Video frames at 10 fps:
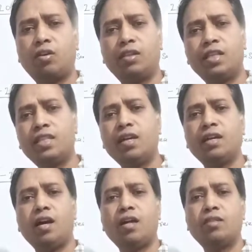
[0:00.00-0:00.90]
नदियां
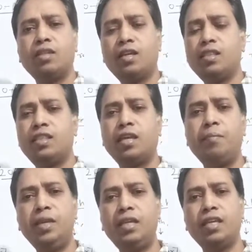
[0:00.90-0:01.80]
कहाँ से निकलती है
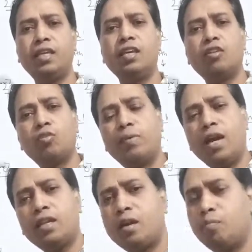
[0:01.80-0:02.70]
मिट्टी तो
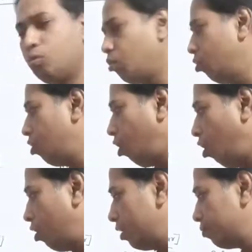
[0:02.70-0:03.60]
बिहार का भूगोल
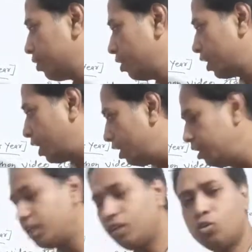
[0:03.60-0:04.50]
और
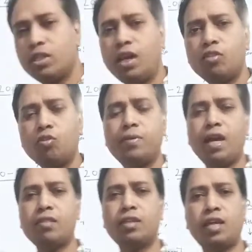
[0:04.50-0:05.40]
करंट योजनाएं जो
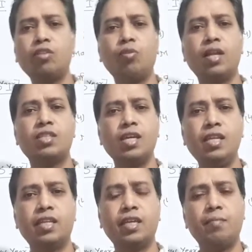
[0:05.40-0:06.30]
बिहार सरकार द्वारा चल
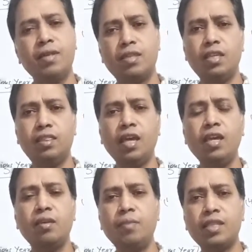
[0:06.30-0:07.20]
रही है बस इतना
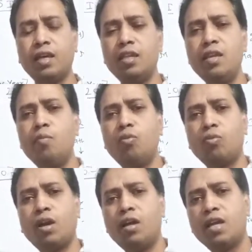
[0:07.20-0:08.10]
ही मैं ज्यादा नहीं
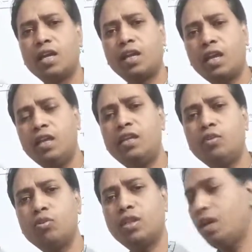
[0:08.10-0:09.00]
बोलूंगा करंट
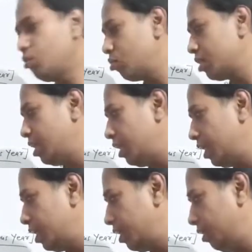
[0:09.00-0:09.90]
योजनाएं जो चल
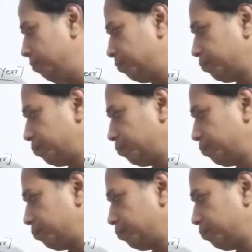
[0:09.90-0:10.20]
रही है